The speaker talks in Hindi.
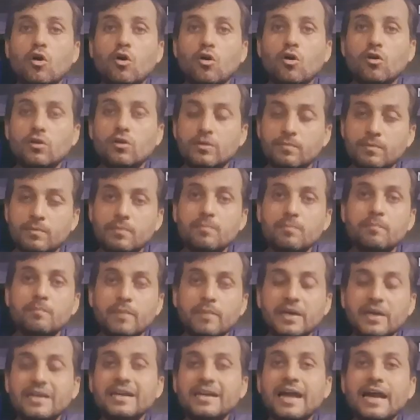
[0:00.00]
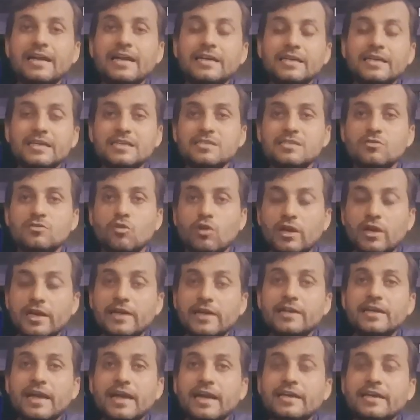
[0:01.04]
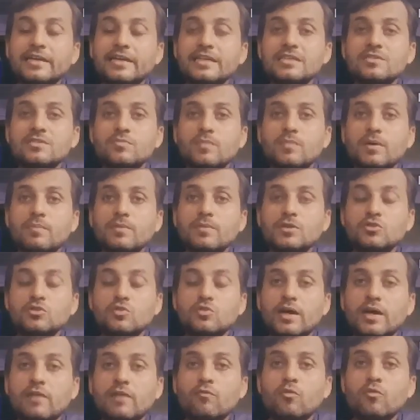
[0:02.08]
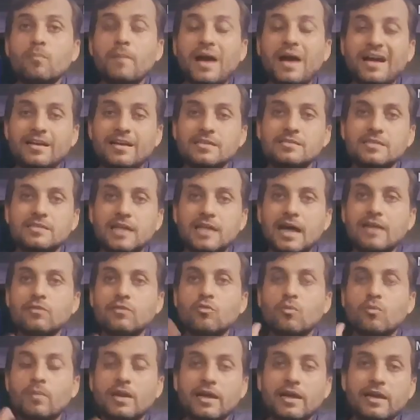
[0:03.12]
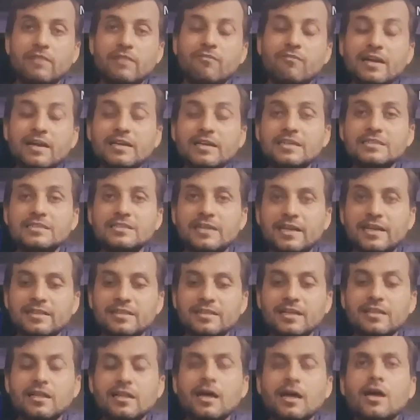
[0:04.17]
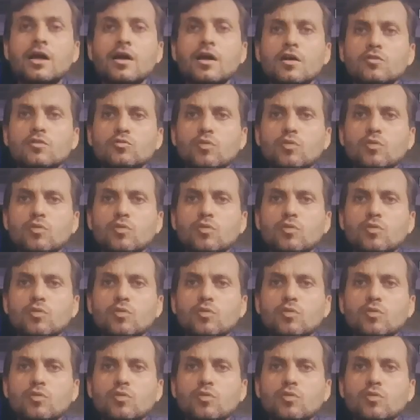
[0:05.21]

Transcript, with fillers: और मिड नाइन्टीज और लेट नाइन्टीज में भी जो है वो पाकिस्तान को बड़ा एडवांटेज रहता था